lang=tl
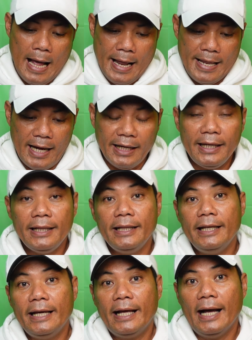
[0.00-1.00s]
nang
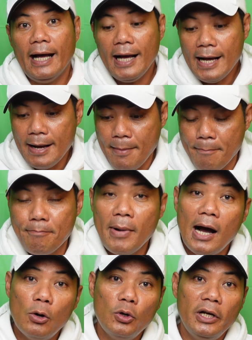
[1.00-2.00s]
hindi ka
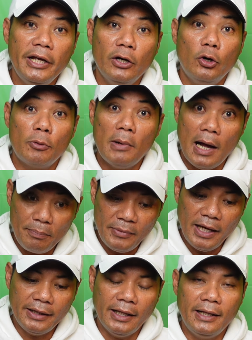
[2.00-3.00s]
mahuli or
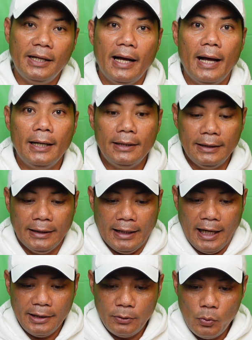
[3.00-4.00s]
ma-updated ka.
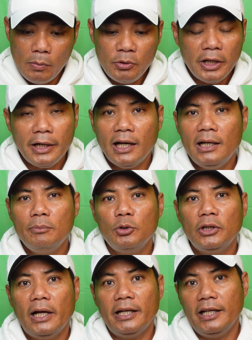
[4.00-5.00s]
At huwag mo na rin kalimutan